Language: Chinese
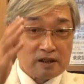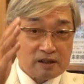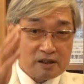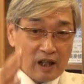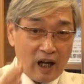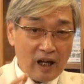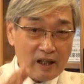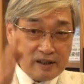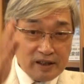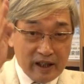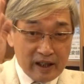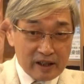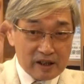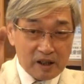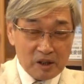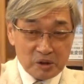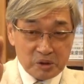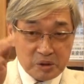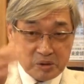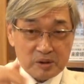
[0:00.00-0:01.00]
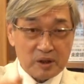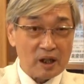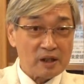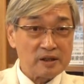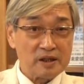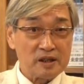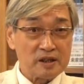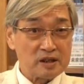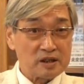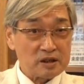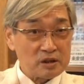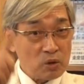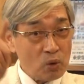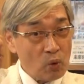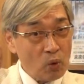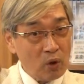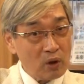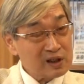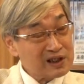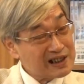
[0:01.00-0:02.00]
他也告诉蒋介石，
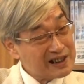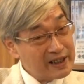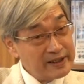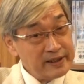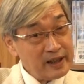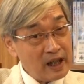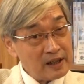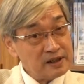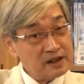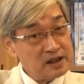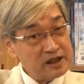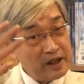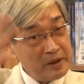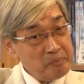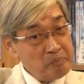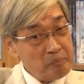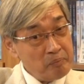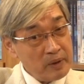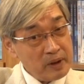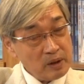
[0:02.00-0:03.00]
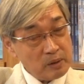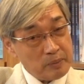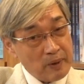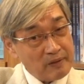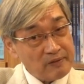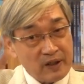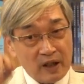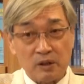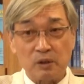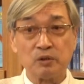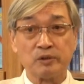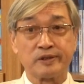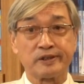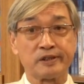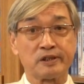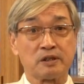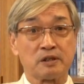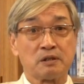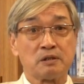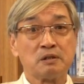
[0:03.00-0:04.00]
我跟他之间没有办法共识，